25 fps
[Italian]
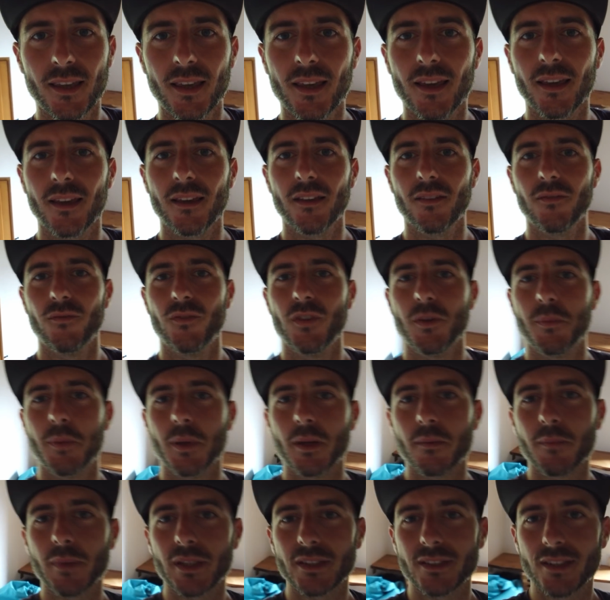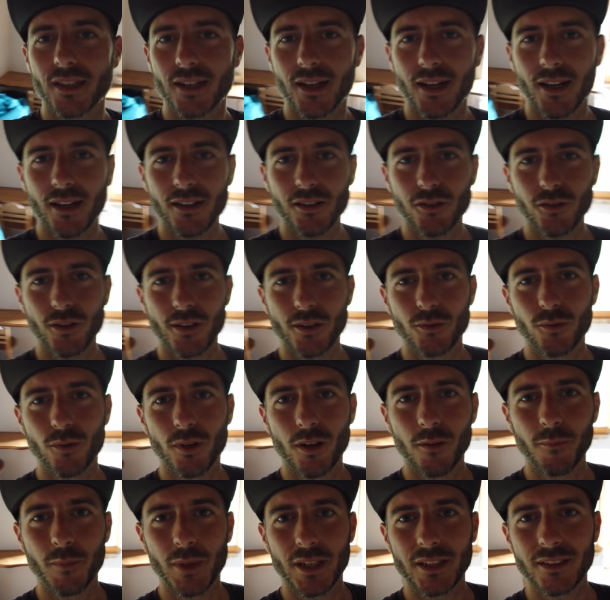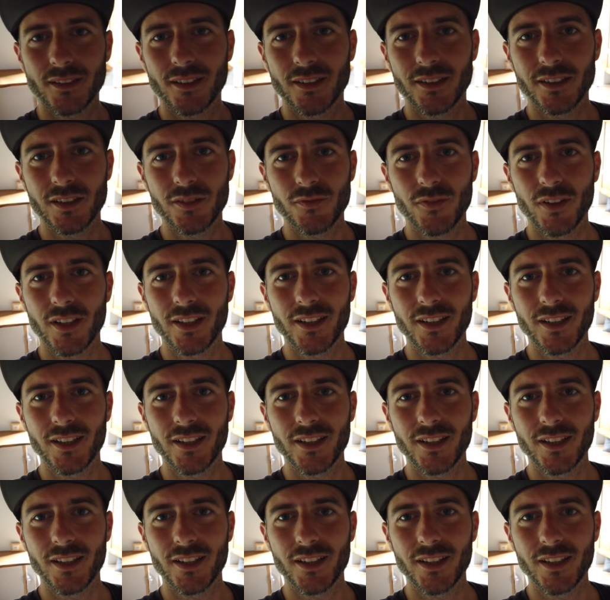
che vi permetteranno naturalmente di